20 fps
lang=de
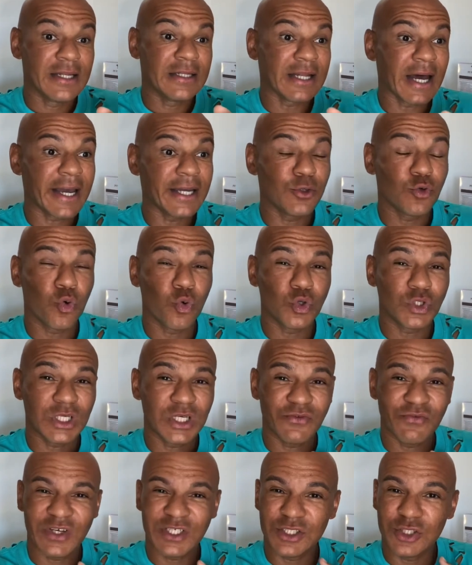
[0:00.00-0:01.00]
nein, große
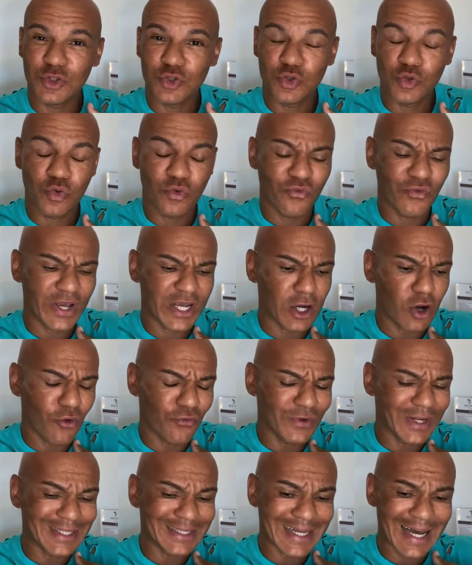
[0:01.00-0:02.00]
Investitionen
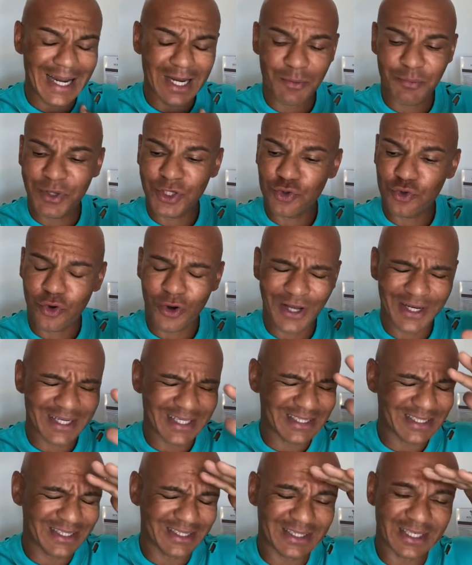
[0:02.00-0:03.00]
verkaufen jetzt alle Bitcoin,
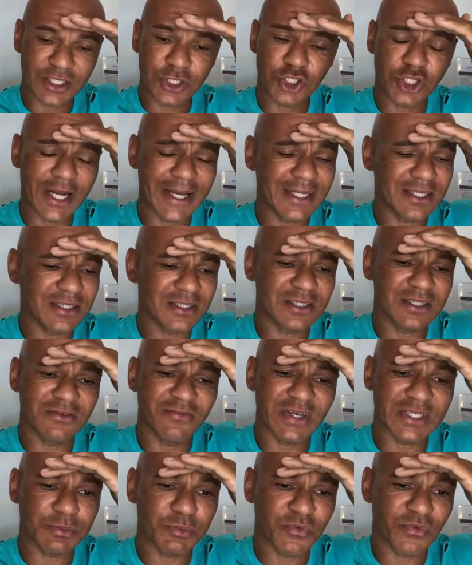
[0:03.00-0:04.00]
das ist das schlechteste
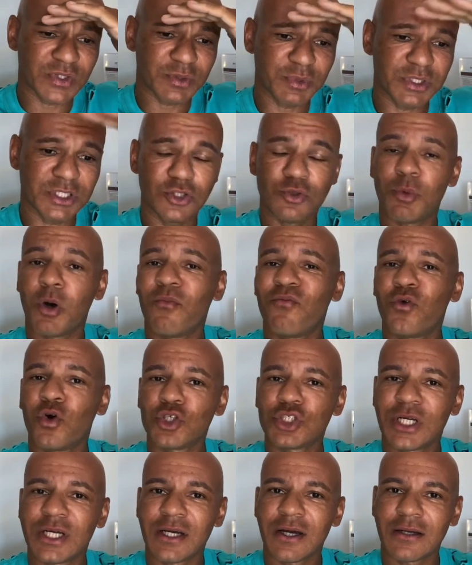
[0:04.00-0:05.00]
Investment, was man sich überhaupt
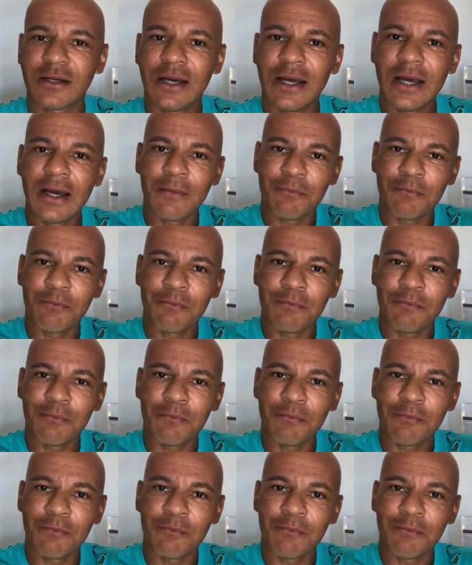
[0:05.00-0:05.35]
vorstellen kann,